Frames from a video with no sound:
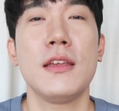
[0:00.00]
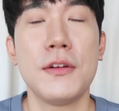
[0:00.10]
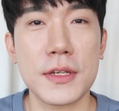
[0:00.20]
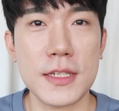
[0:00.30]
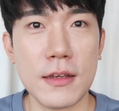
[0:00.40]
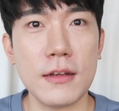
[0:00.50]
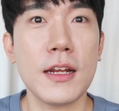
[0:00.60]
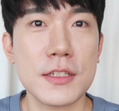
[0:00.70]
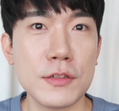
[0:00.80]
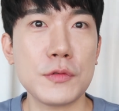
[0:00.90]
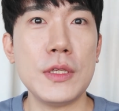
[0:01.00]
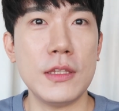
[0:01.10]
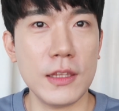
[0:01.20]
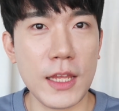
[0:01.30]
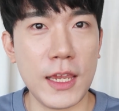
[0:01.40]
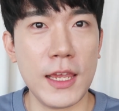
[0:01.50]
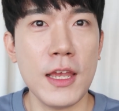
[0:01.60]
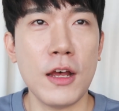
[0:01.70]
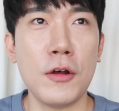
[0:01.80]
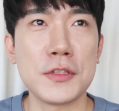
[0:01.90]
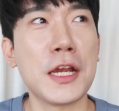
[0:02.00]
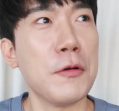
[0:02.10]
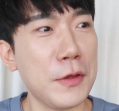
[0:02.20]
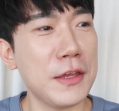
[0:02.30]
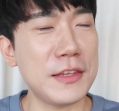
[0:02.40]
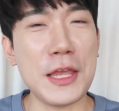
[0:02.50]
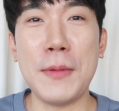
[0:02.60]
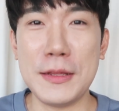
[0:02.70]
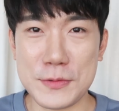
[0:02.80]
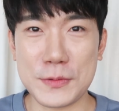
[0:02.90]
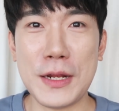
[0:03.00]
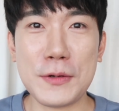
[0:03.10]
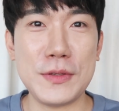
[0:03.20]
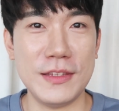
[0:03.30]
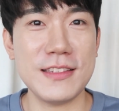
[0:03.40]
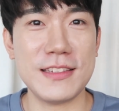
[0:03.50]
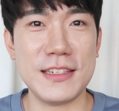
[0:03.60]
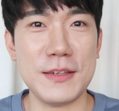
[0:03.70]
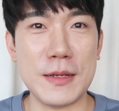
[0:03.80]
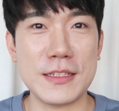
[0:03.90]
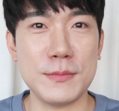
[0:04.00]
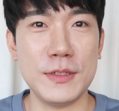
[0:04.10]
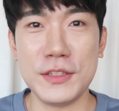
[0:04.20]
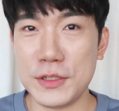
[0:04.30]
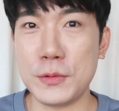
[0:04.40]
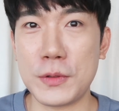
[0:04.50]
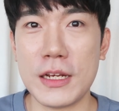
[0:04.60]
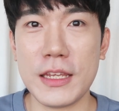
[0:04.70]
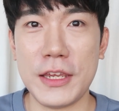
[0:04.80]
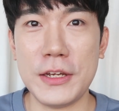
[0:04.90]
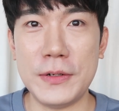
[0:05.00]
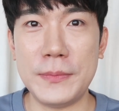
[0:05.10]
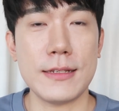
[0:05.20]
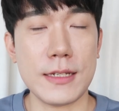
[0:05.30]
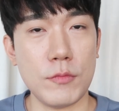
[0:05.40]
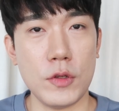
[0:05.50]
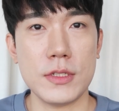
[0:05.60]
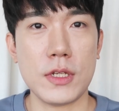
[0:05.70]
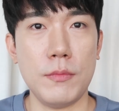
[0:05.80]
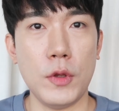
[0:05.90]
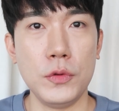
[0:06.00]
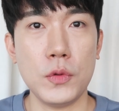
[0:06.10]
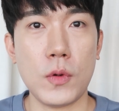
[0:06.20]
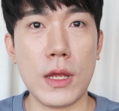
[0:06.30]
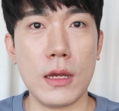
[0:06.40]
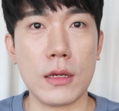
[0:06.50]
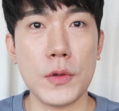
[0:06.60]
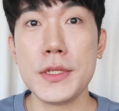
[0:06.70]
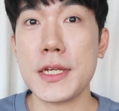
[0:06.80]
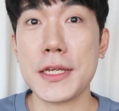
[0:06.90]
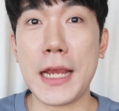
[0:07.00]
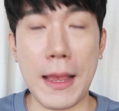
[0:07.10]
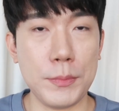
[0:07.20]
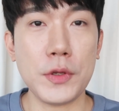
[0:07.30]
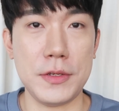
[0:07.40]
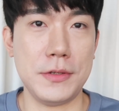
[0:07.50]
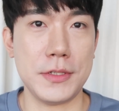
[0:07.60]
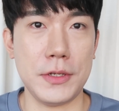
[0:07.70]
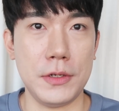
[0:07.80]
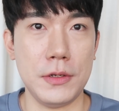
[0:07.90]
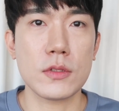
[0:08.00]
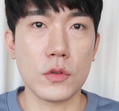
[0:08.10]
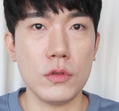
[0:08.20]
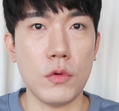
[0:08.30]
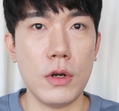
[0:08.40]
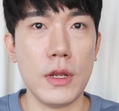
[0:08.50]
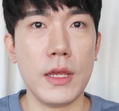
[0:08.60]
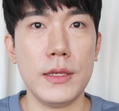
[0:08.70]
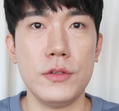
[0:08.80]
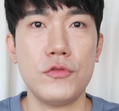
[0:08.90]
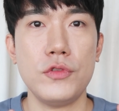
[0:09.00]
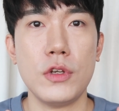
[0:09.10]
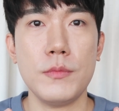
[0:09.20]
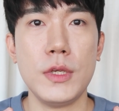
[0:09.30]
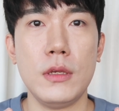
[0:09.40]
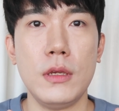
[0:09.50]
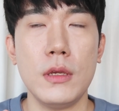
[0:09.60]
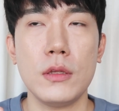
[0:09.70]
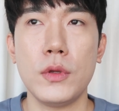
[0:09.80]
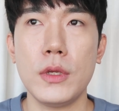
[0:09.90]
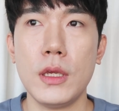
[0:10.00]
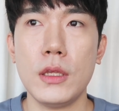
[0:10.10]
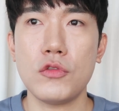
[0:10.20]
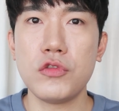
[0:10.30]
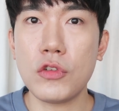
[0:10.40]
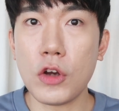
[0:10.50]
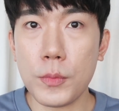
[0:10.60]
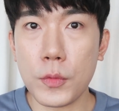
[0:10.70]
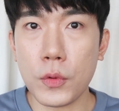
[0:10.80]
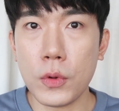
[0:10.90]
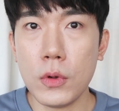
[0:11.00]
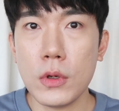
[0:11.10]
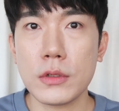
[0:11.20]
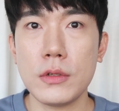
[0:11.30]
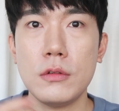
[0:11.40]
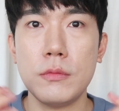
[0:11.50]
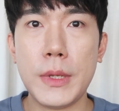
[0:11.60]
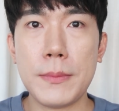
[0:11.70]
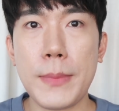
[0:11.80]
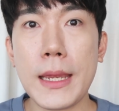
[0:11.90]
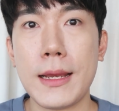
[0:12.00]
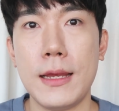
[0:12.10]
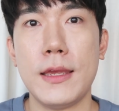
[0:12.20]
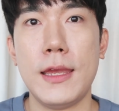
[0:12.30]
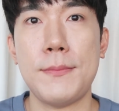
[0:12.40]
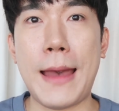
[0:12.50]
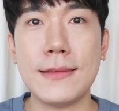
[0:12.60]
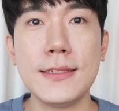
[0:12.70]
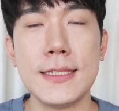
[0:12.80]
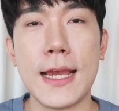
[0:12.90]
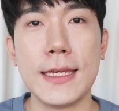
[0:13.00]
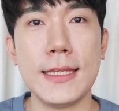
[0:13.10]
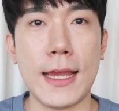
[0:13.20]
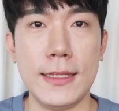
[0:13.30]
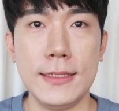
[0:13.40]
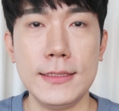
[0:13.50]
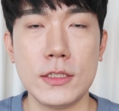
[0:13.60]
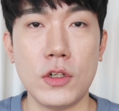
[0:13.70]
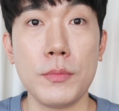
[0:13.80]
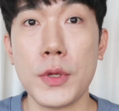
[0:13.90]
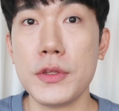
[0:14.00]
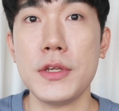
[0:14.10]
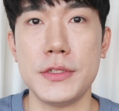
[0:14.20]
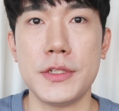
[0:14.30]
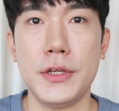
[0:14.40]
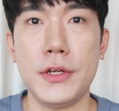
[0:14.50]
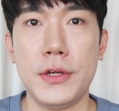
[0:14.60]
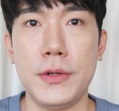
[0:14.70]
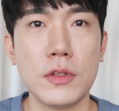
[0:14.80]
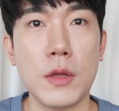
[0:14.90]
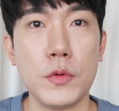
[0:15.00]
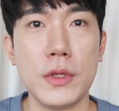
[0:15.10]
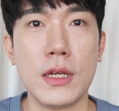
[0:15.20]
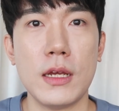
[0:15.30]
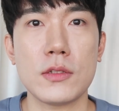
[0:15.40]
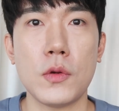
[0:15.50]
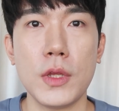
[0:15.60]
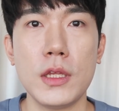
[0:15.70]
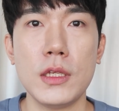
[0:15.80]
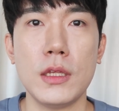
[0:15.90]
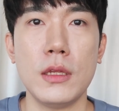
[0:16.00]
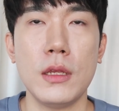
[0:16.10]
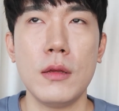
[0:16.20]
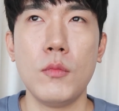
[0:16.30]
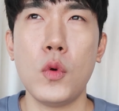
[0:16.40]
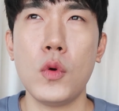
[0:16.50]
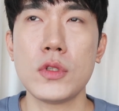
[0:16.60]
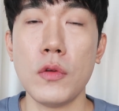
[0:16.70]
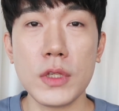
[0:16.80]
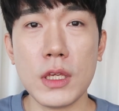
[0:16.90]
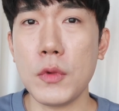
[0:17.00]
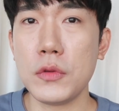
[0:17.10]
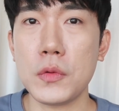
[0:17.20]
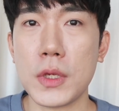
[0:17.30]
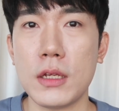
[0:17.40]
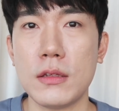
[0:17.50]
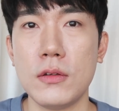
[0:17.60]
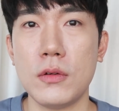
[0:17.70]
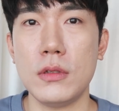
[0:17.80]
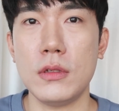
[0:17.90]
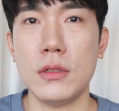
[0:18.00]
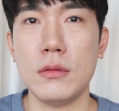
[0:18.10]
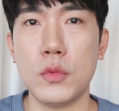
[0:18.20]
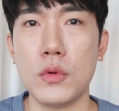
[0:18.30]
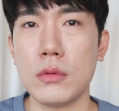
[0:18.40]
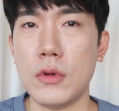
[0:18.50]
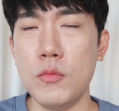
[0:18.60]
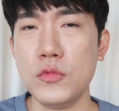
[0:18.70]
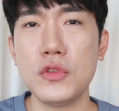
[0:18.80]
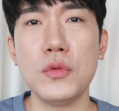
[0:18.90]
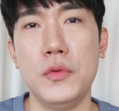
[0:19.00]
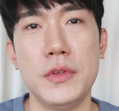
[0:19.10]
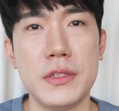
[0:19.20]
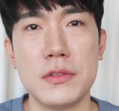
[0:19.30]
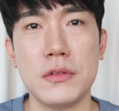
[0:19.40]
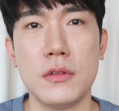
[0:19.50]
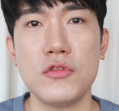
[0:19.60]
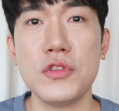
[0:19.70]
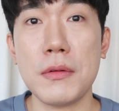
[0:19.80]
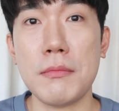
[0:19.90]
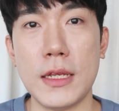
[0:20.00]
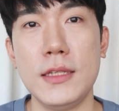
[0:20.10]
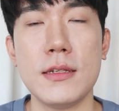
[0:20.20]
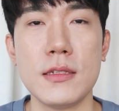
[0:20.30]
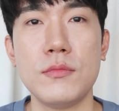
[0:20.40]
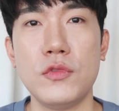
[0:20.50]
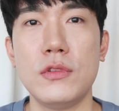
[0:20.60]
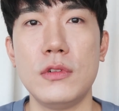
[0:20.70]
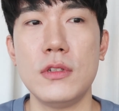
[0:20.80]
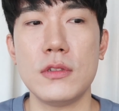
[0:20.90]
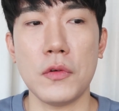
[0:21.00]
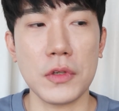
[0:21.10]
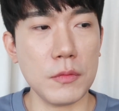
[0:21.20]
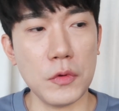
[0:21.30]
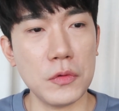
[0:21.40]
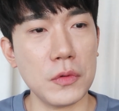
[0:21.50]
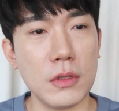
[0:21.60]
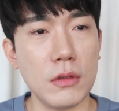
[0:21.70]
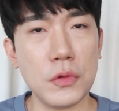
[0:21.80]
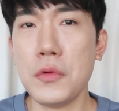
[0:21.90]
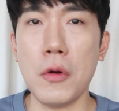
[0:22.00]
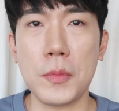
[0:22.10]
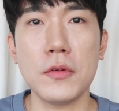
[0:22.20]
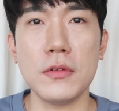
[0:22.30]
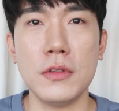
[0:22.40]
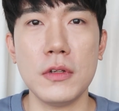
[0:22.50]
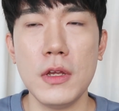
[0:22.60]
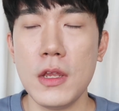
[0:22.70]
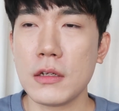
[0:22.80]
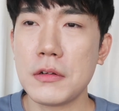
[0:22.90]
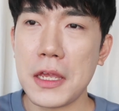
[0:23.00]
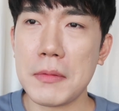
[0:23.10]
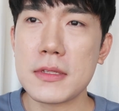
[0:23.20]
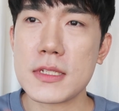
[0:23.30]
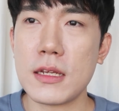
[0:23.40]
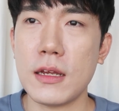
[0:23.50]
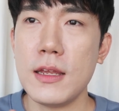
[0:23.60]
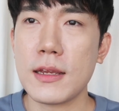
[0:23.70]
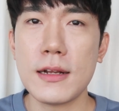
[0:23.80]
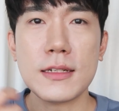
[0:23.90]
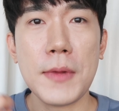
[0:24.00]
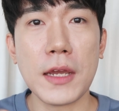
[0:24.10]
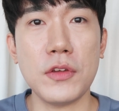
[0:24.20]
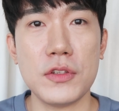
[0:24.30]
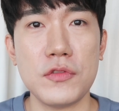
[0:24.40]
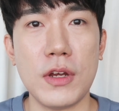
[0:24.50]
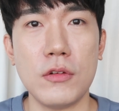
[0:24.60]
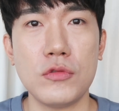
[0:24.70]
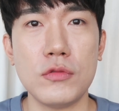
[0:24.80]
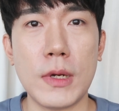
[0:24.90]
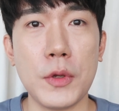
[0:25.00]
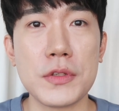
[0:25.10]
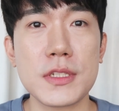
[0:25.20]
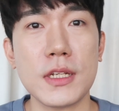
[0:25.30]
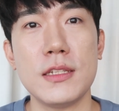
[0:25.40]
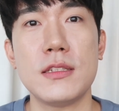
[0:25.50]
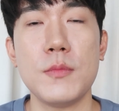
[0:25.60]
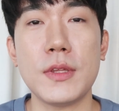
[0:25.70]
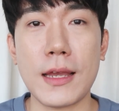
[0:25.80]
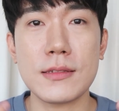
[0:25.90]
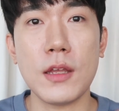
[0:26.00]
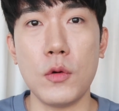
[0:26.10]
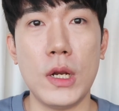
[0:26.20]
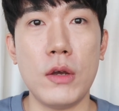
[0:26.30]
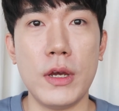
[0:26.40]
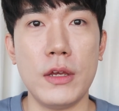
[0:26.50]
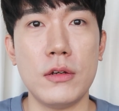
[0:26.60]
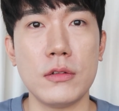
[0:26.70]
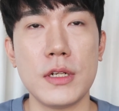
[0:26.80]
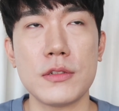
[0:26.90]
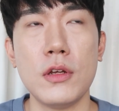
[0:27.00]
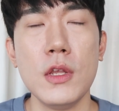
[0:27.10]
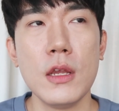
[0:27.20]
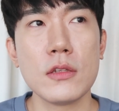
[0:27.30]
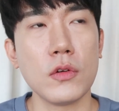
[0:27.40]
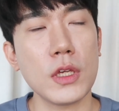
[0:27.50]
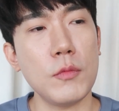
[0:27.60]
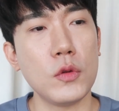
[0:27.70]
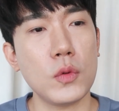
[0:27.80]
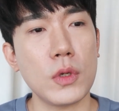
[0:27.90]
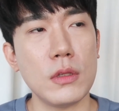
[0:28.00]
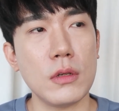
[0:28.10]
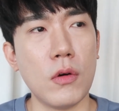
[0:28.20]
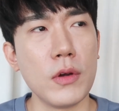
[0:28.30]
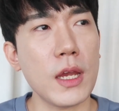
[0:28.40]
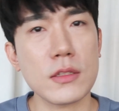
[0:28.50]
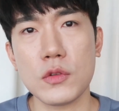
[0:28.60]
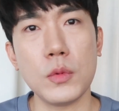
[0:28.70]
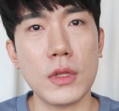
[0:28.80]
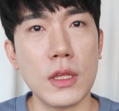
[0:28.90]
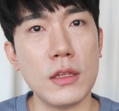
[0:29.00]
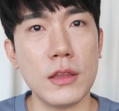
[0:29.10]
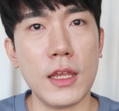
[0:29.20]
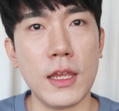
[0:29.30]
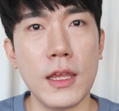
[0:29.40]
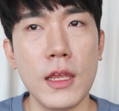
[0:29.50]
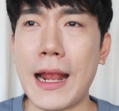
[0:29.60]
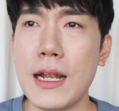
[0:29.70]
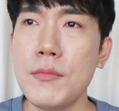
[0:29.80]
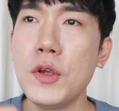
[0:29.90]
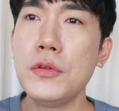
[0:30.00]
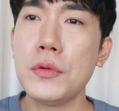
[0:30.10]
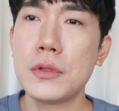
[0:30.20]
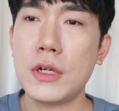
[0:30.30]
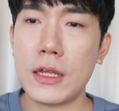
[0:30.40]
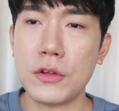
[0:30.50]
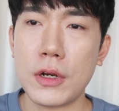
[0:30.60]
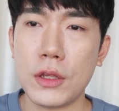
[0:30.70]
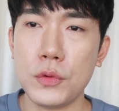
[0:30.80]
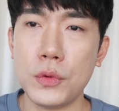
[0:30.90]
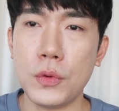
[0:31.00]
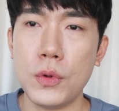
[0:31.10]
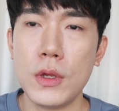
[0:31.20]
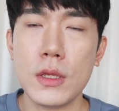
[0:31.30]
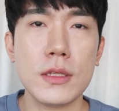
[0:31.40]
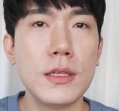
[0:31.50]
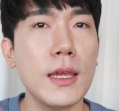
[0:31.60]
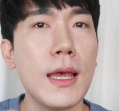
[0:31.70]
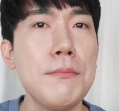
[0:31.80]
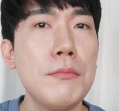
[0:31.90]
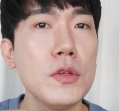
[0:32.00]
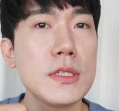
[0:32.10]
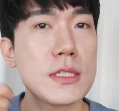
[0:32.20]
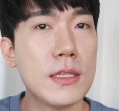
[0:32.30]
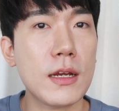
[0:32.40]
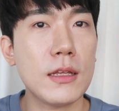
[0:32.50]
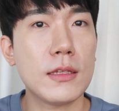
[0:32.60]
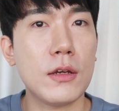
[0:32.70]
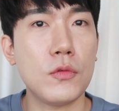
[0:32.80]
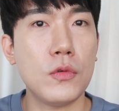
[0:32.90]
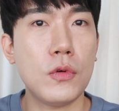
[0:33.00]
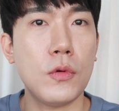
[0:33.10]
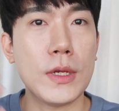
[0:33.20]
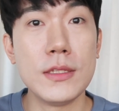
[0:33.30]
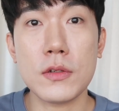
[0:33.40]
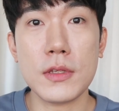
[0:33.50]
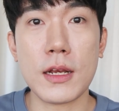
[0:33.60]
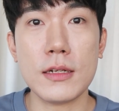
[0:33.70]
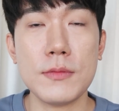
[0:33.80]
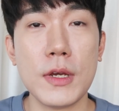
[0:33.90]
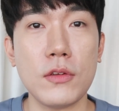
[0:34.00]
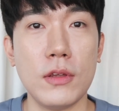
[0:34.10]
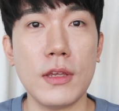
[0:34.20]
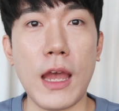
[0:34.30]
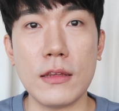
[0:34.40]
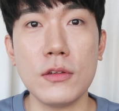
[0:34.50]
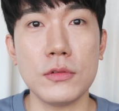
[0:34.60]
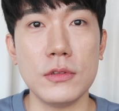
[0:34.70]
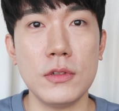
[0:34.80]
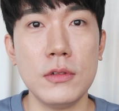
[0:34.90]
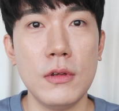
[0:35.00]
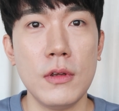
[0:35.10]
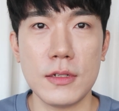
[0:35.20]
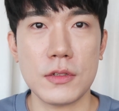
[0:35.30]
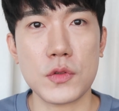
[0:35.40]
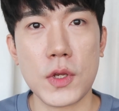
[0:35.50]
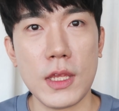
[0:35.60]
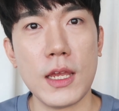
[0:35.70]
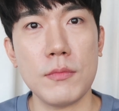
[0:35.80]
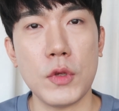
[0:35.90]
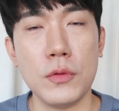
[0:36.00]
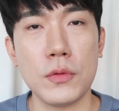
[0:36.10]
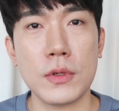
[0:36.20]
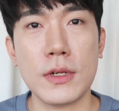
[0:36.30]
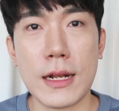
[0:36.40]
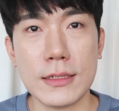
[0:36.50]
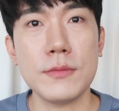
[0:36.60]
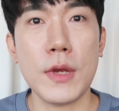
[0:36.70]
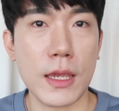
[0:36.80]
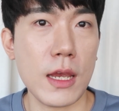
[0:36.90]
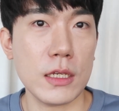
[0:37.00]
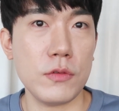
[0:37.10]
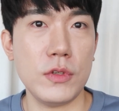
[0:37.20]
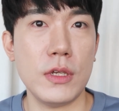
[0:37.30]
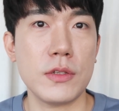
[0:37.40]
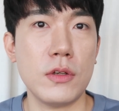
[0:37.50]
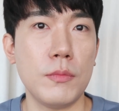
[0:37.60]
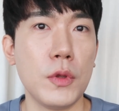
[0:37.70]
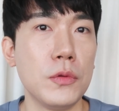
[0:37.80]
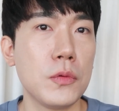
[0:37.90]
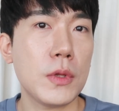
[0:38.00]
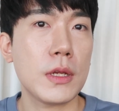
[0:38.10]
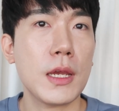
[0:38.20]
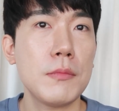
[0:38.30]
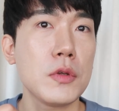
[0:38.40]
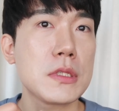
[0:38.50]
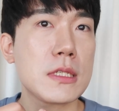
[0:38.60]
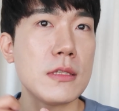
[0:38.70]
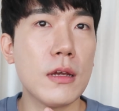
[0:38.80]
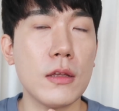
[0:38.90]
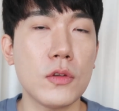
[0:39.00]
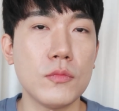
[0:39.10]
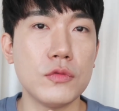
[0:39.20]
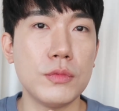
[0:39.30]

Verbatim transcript: 이렇게 생각을 하실 수도 있는데 어, 제가 왜 대만족을 하고 있는지 말씀을 드리도록 할게요 가장 먼저 면도가 굉장히 간편해졌어요 저는 원래 이 수염이 되게 두껍고 그리고 빽빽하게 많은 양이 나는 그런 편이었어요 그러다 보니까 전에는 뭐 전기 면도기 같은 거는 뭐 엄두도 못 냈죠 수염 많이 나시는 분들은 전기 면도기는 소용없거든요 그리고 해봤자 깔끔하게 되지도 않고 막 몇 시간 있으면 다시 다 올라와요 그래서 전기 면도기는 거의 하지도 못했는데 날 면도를 하더라도 이게 한 번 지나간다고 완전히 깔끔하게 되는 게 아니거든요 그래서 최대한 면도를 깔끔하게 하기 위해서 면도날이 한번 지나갔던